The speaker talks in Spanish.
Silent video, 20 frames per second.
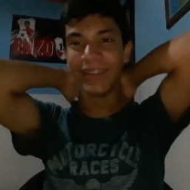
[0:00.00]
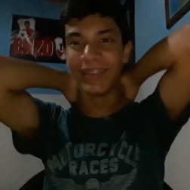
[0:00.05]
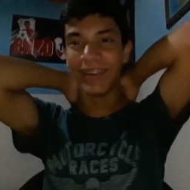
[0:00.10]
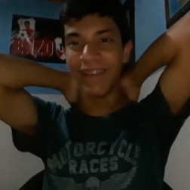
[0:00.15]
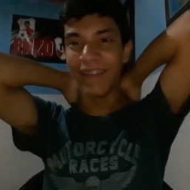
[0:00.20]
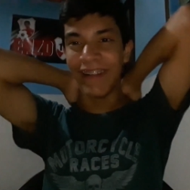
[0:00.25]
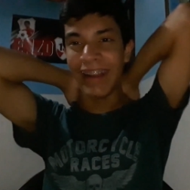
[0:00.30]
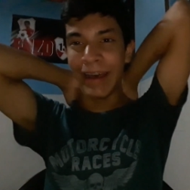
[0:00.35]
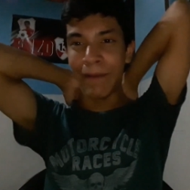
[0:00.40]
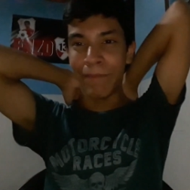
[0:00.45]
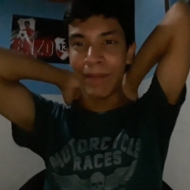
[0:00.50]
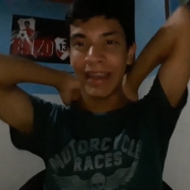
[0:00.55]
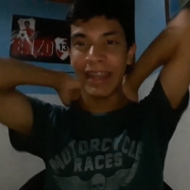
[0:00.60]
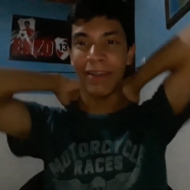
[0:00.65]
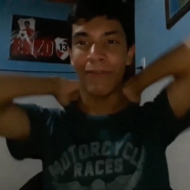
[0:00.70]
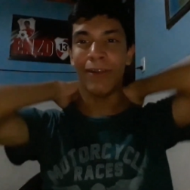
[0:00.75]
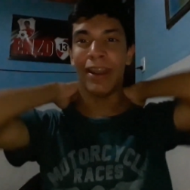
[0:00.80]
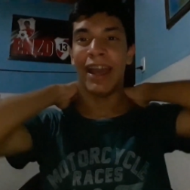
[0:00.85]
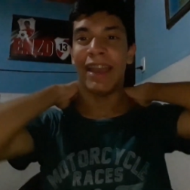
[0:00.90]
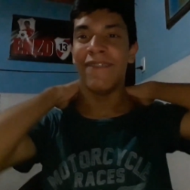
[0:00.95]
sobre una
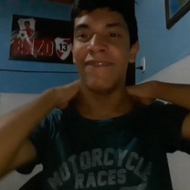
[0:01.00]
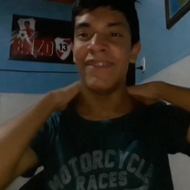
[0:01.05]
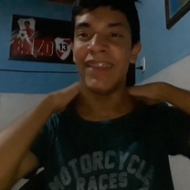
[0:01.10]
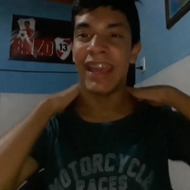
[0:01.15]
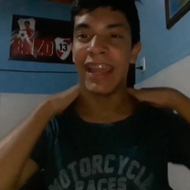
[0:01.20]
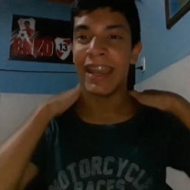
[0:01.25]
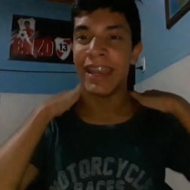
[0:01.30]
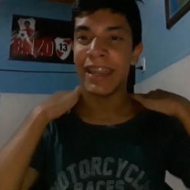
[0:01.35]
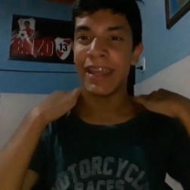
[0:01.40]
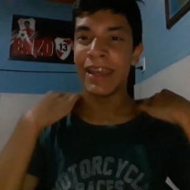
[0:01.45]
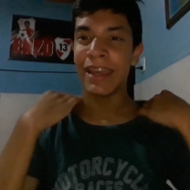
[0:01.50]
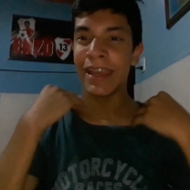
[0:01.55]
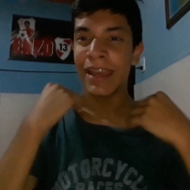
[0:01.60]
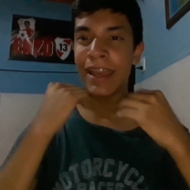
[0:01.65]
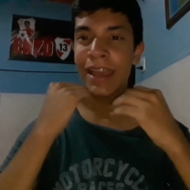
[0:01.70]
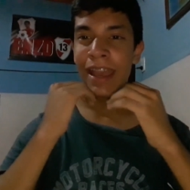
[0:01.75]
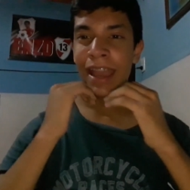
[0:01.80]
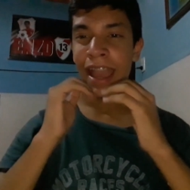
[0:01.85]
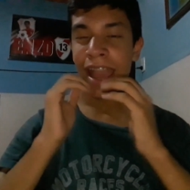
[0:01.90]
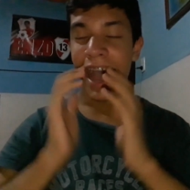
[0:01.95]
película. Y bien,
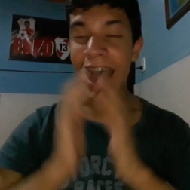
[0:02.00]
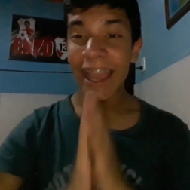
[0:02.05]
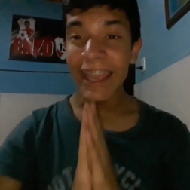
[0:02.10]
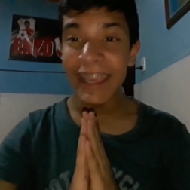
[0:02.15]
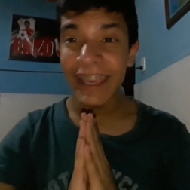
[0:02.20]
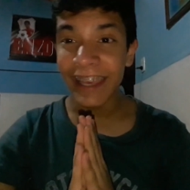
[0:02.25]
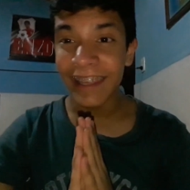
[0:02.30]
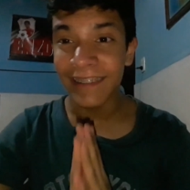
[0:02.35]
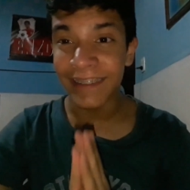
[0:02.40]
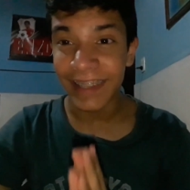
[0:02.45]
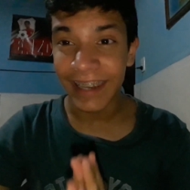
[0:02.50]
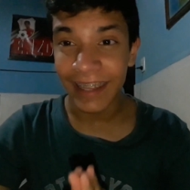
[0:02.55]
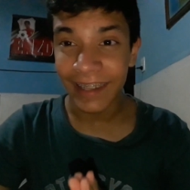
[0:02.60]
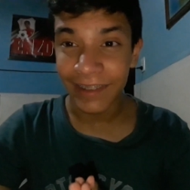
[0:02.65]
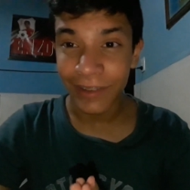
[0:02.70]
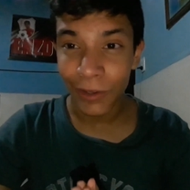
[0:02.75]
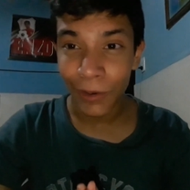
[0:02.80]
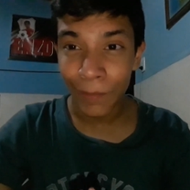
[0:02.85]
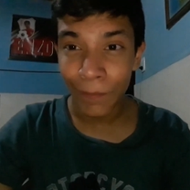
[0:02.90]
hay que decir esto.